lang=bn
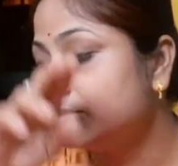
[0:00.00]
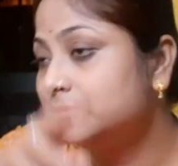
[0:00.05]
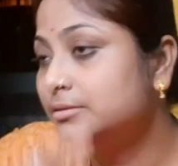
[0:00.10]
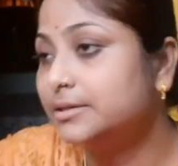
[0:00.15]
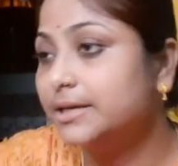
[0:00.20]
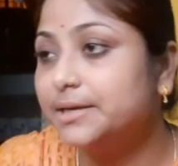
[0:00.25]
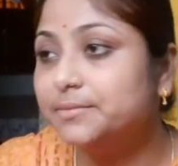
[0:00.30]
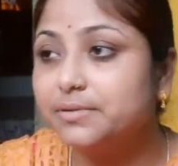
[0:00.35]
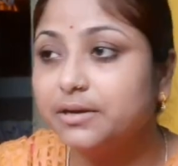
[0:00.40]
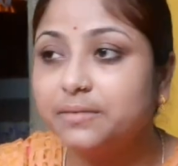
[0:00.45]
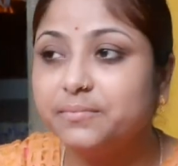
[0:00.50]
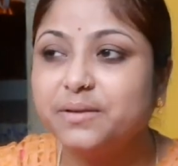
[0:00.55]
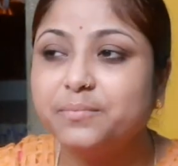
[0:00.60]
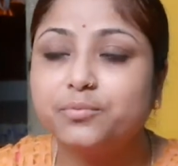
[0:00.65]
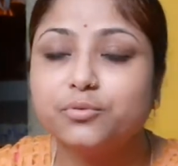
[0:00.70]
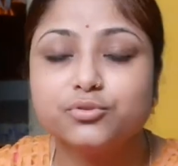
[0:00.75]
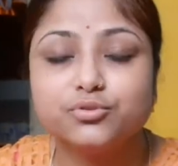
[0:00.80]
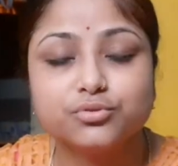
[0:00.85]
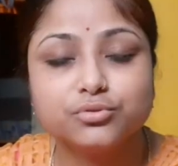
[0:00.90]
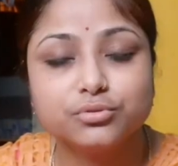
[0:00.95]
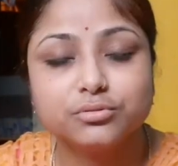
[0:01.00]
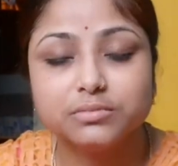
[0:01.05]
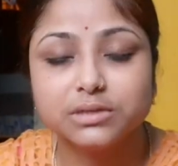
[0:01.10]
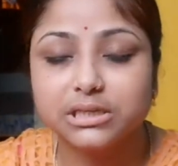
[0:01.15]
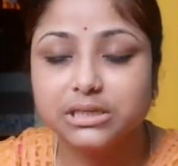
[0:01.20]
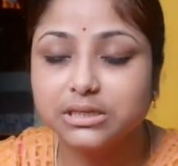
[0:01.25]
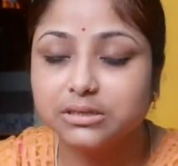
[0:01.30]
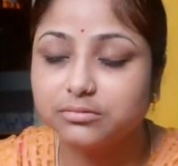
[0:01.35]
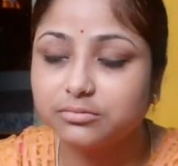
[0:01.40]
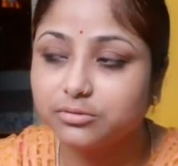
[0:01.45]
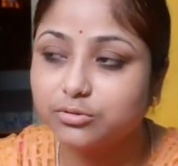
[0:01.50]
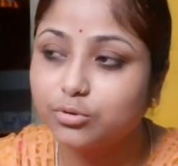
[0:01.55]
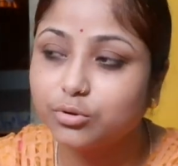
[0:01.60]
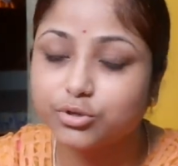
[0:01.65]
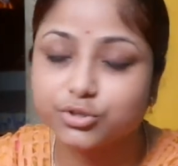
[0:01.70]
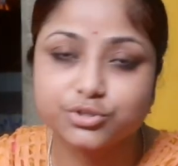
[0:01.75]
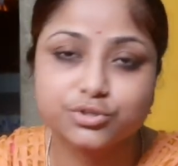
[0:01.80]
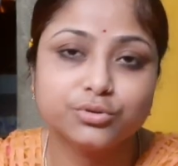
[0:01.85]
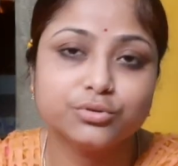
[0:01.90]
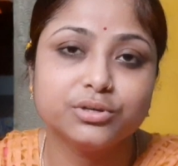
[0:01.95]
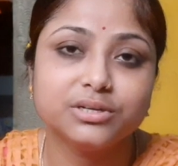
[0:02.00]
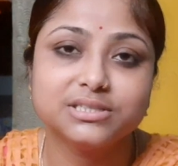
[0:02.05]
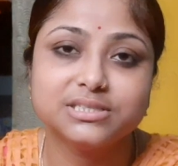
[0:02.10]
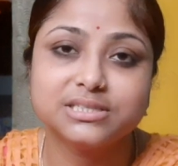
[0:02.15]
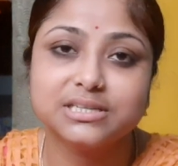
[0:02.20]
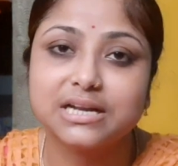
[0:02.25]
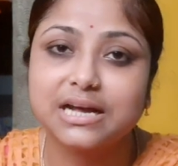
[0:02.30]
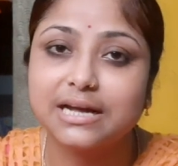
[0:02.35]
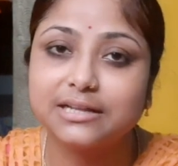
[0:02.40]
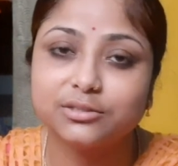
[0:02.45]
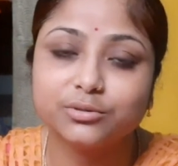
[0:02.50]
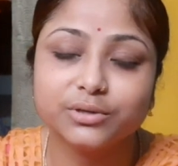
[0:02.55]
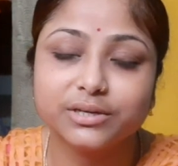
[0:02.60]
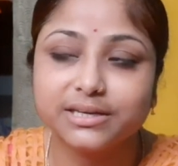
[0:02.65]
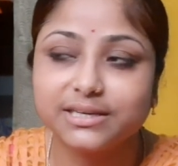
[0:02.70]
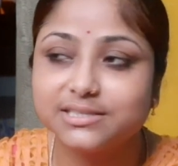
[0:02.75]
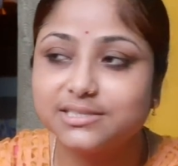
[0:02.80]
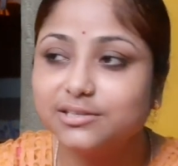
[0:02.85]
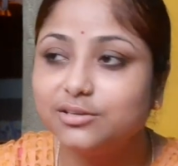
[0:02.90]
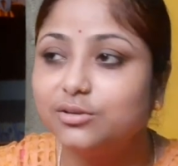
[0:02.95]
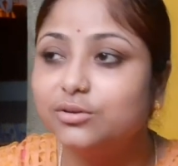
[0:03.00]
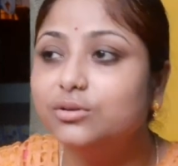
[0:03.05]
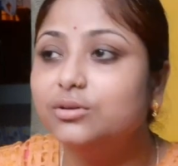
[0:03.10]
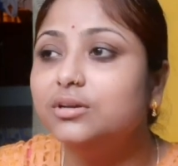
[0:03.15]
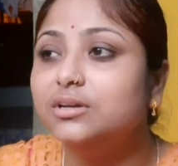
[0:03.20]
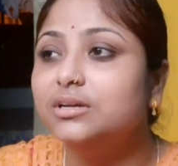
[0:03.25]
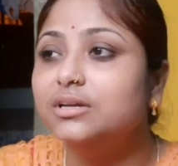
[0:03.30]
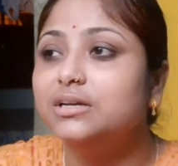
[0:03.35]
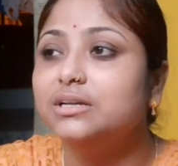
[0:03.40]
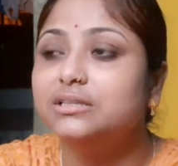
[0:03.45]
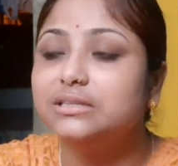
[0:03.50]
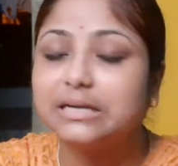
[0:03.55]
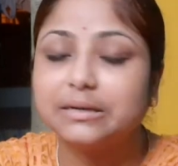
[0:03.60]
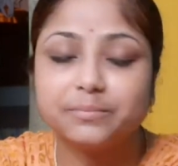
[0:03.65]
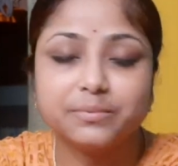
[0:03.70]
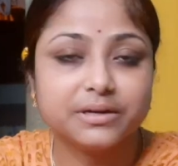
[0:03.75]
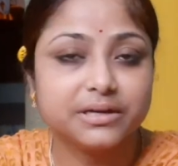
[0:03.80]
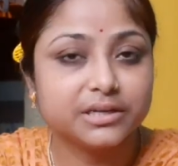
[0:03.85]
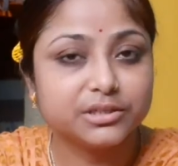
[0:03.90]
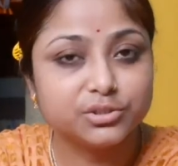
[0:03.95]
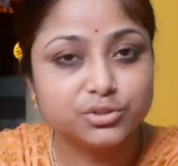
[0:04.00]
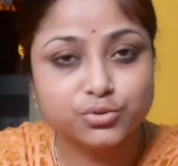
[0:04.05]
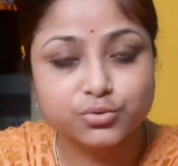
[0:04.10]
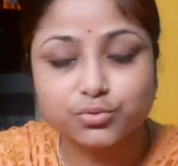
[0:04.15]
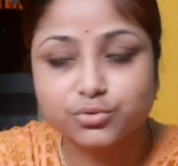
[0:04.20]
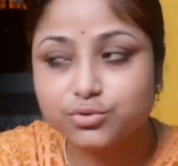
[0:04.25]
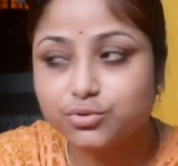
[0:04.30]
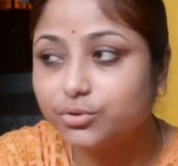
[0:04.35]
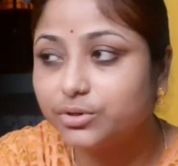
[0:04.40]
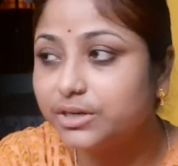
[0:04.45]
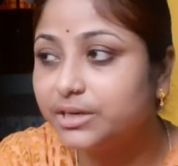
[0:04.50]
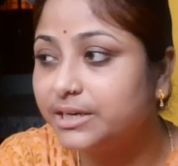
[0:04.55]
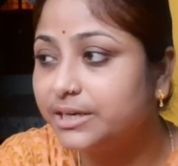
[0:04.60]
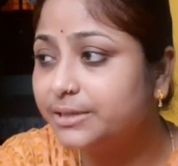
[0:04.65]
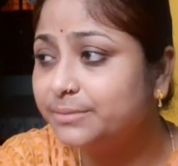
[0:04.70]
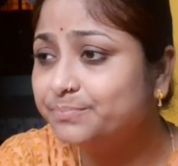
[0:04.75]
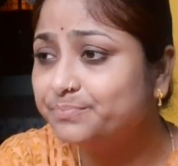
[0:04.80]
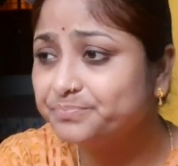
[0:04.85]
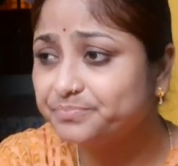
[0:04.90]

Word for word: তো এইভাবে প্রচুর মানে কষ্ট হয়েছে রাত হয়ে গেছিলো তারপরে কিছু শ্যুট করিনি